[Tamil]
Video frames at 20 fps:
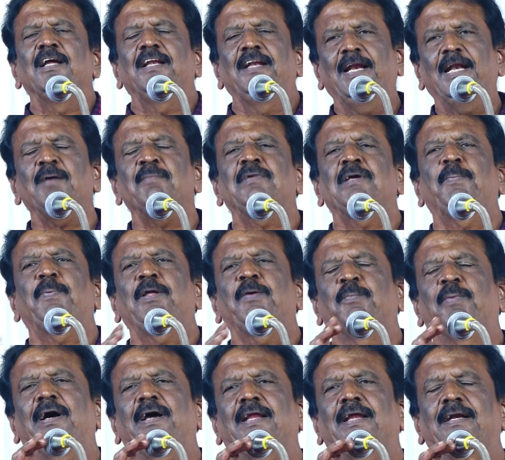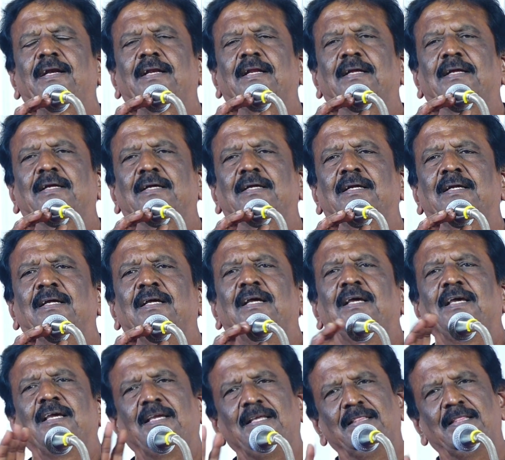நிலம் எப்படி மாறிக்கிட்டு இருக்குது
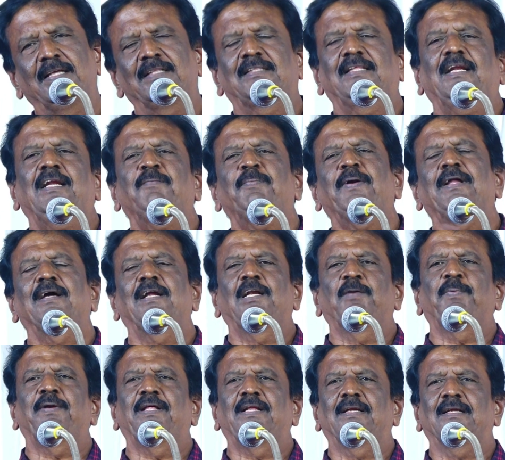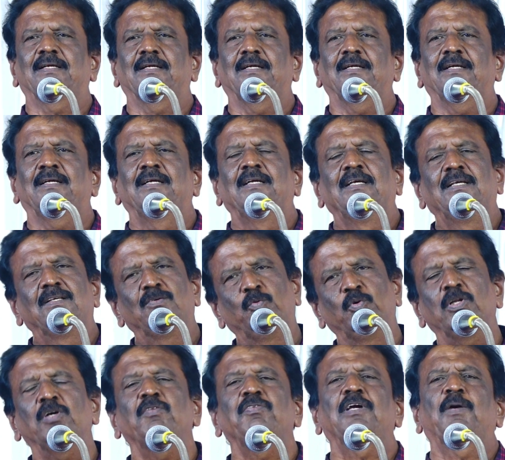இந்த திரைப்படங்கள் எப்படி இருக்குது
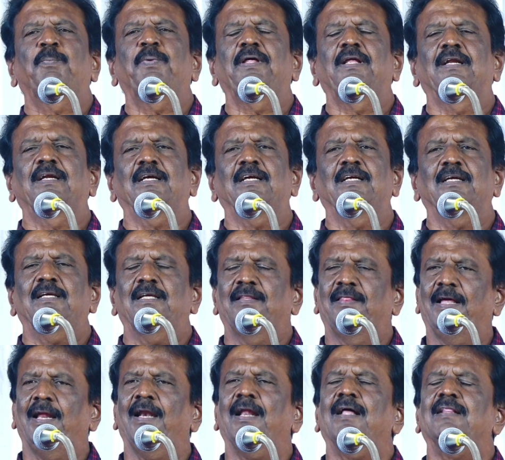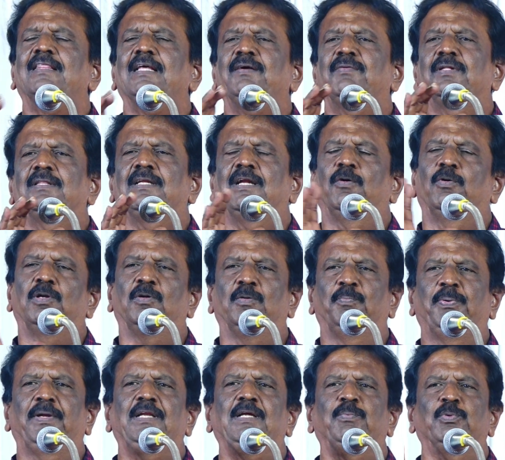உணவு எப்படி இருக்குது இது எல்லாத்தையும் வந்து நான் ஒரு
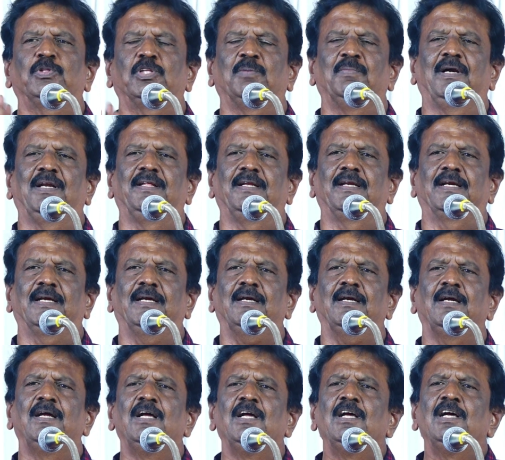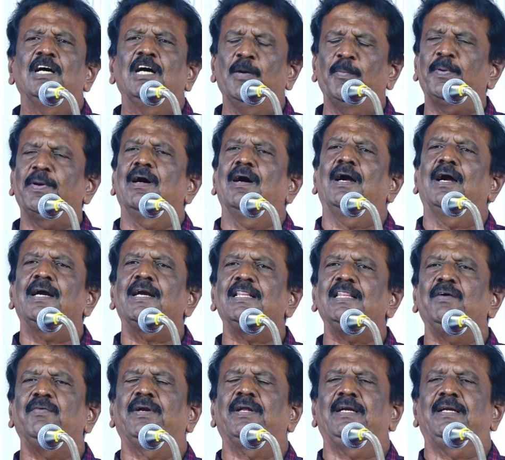பெரிய புத்தகம் எழுதியிருக்கேன் அப்புறம்
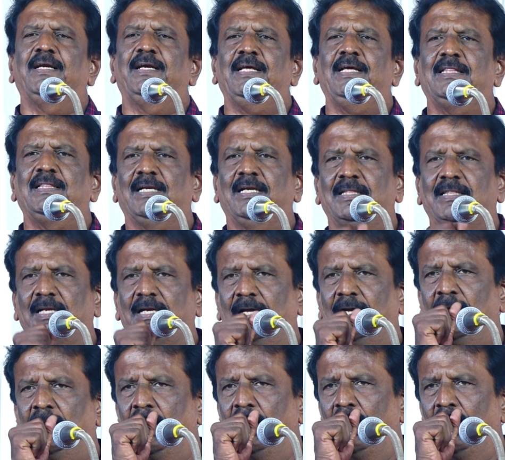ஆனந்தவுடன் இணையதளத்தில்